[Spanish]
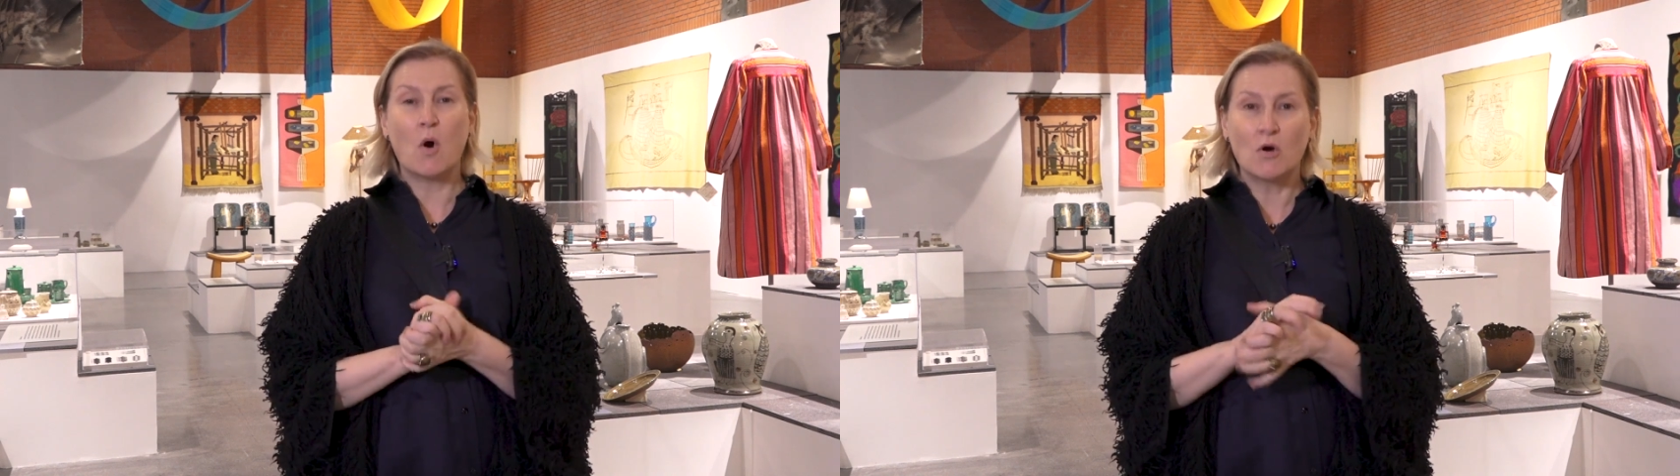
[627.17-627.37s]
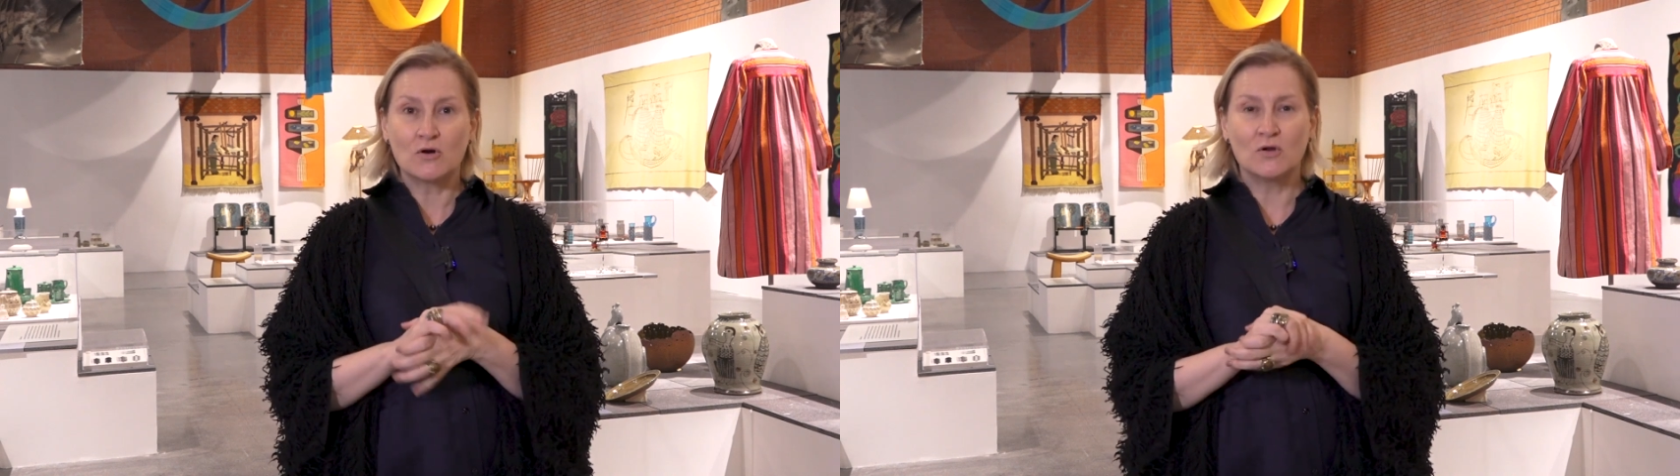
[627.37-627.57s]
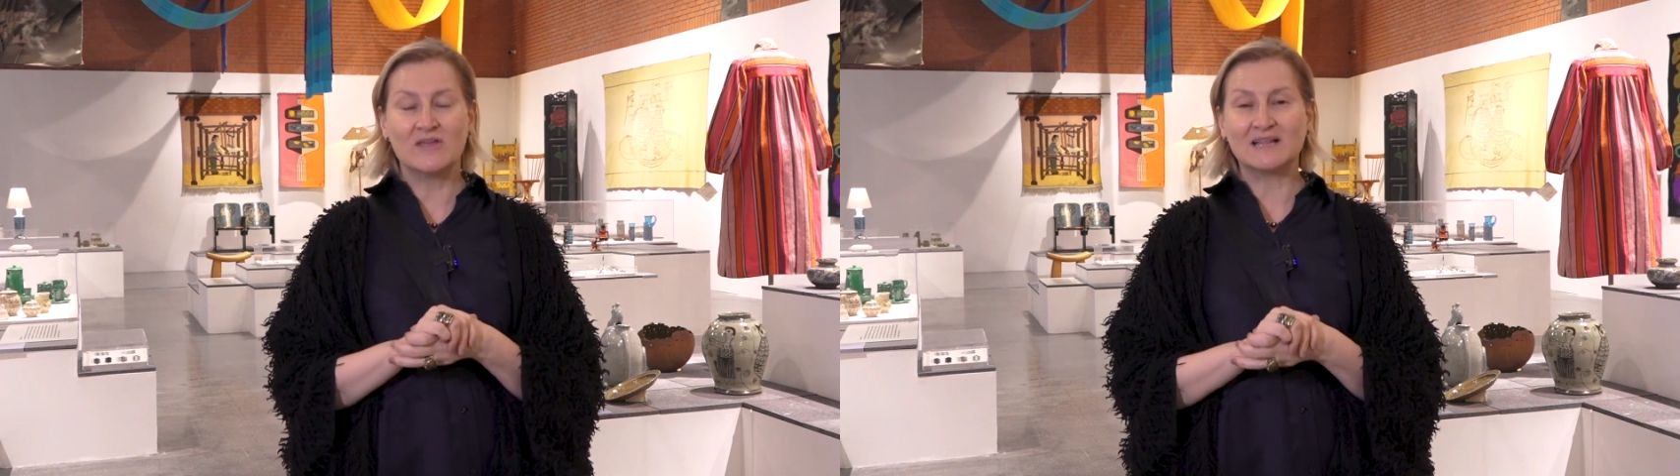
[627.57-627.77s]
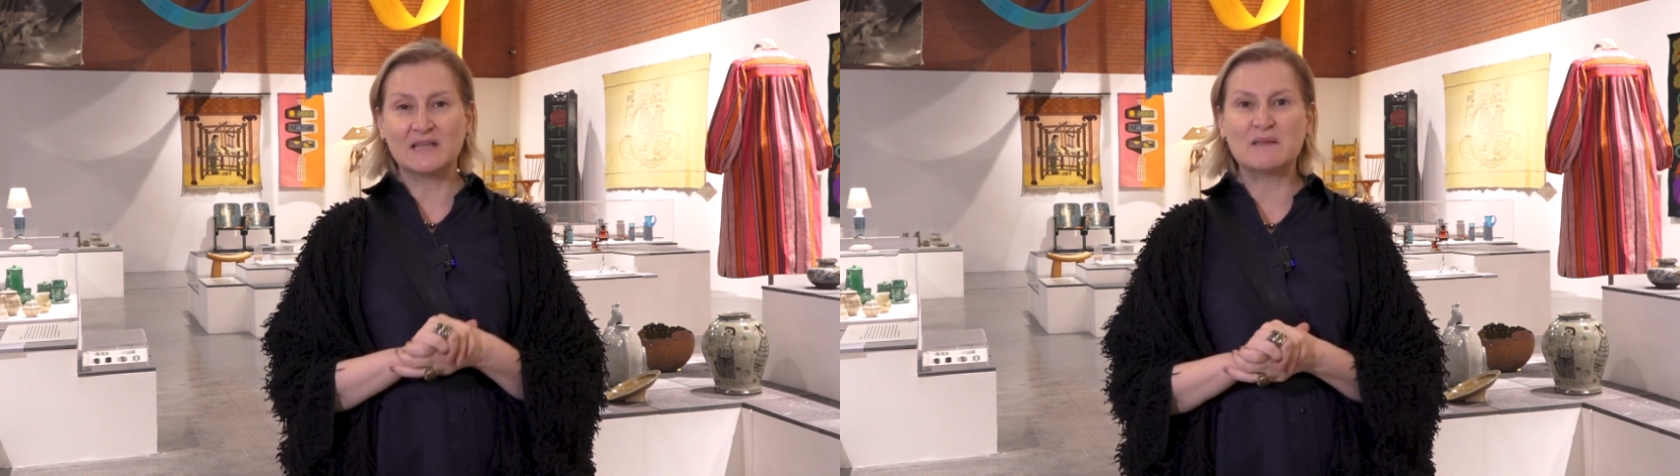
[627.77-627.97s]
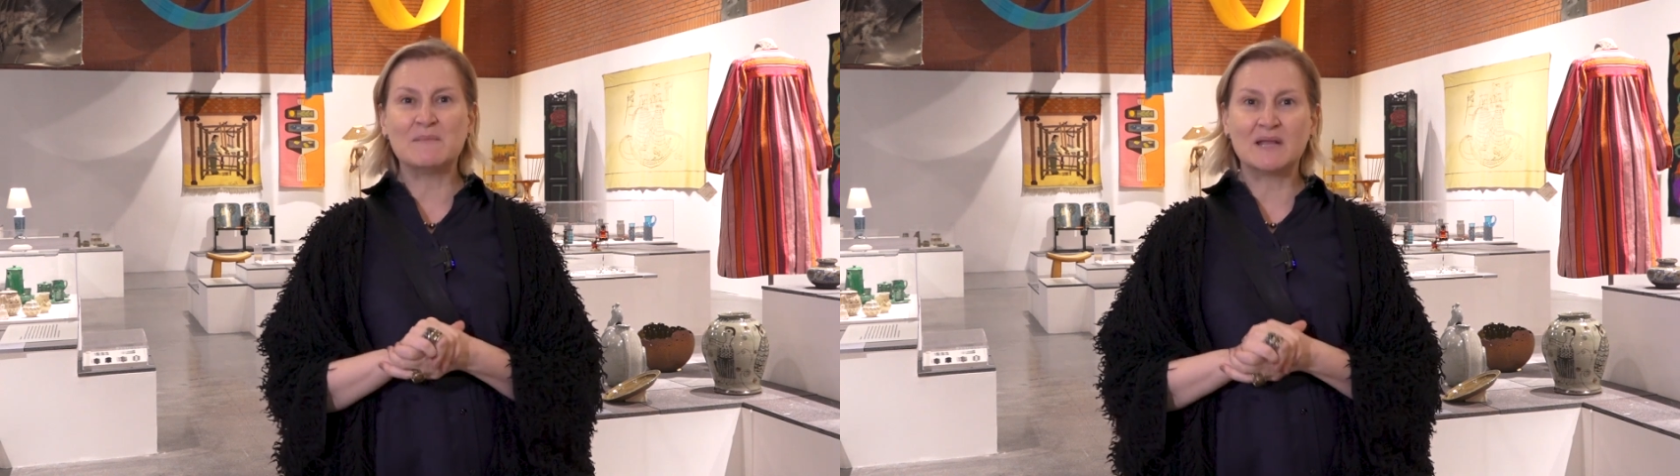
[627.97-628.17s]
horno de
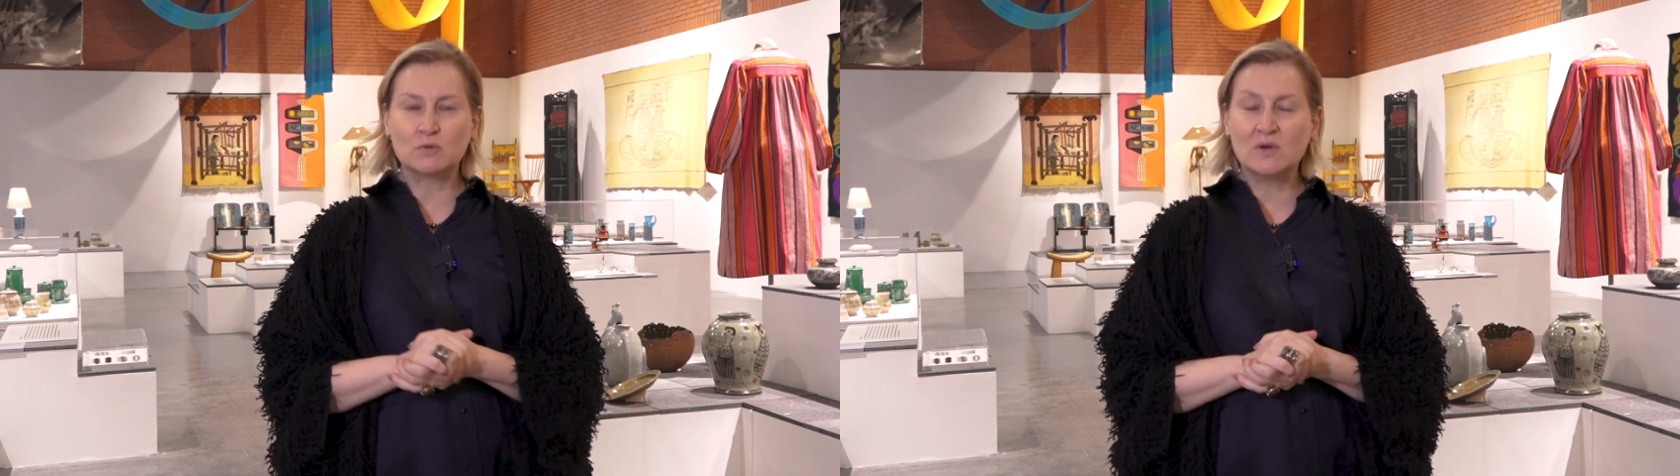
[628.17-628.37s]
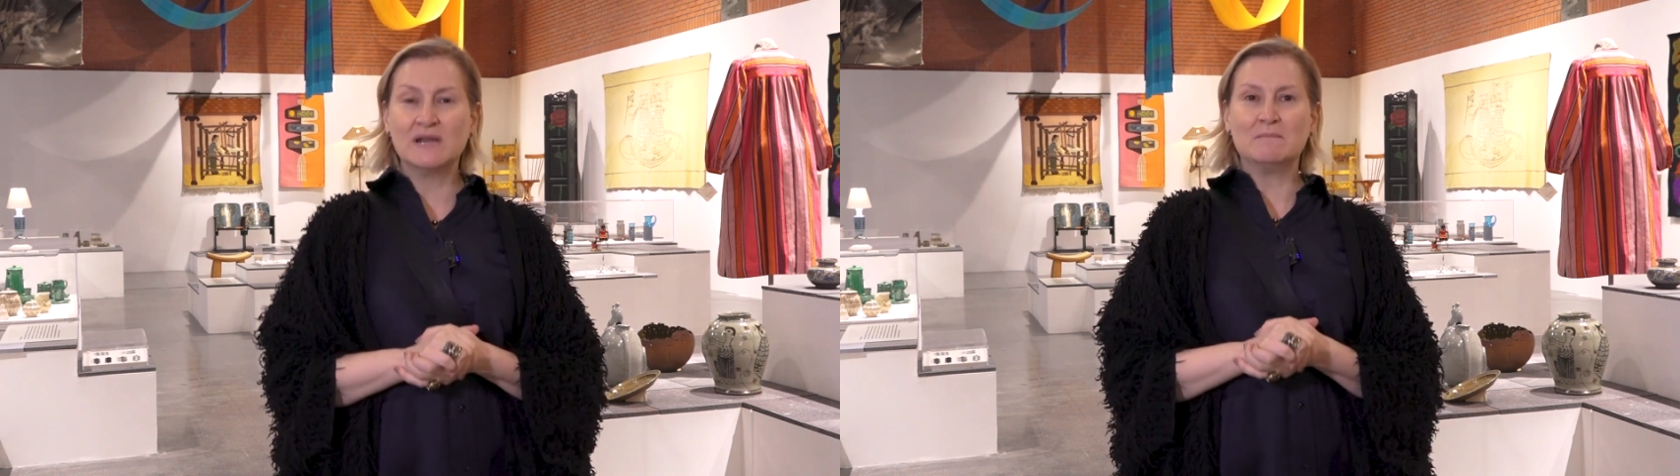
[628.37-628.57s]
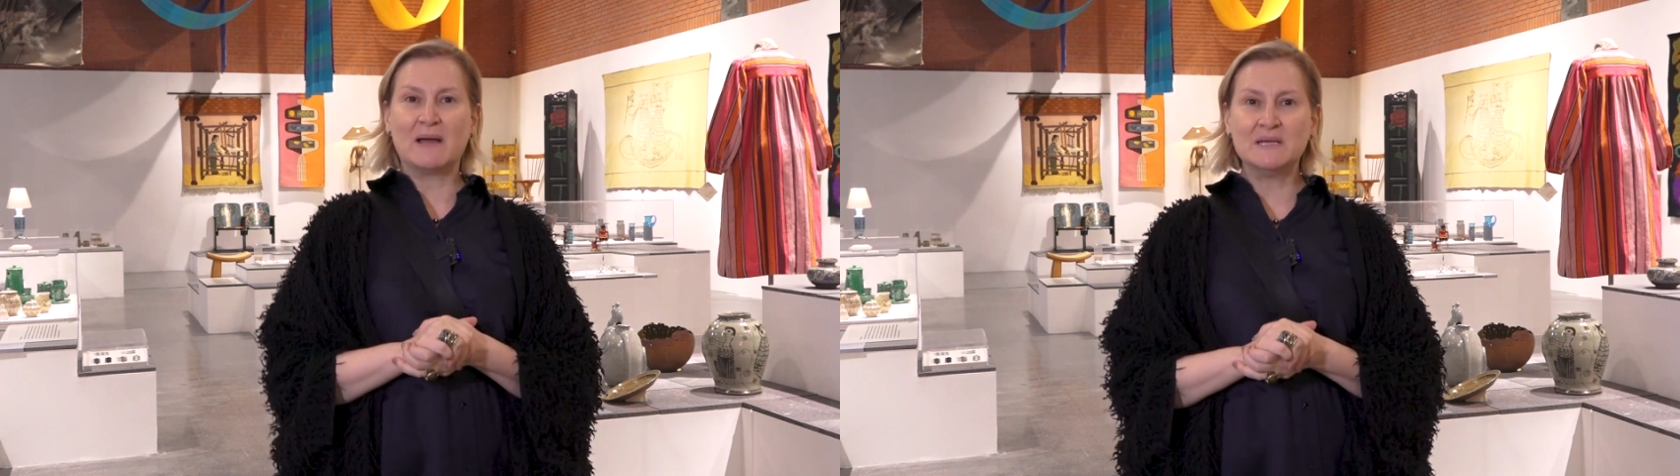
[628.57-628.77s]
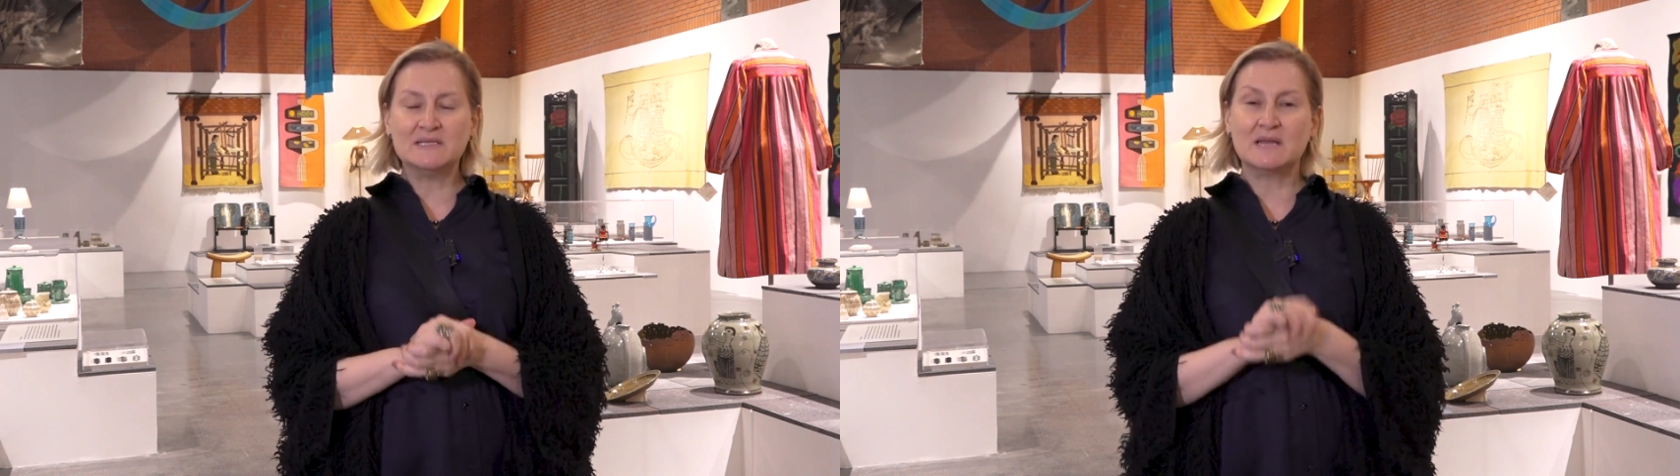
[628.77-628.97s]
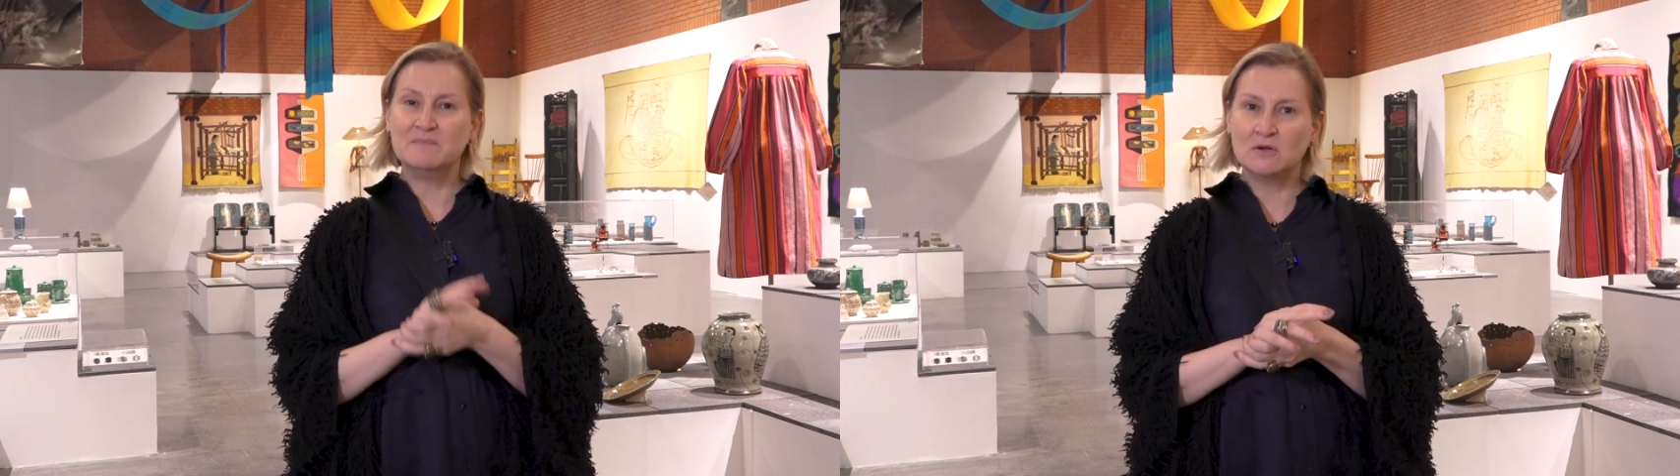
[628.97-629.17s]
alta temperatura en el país en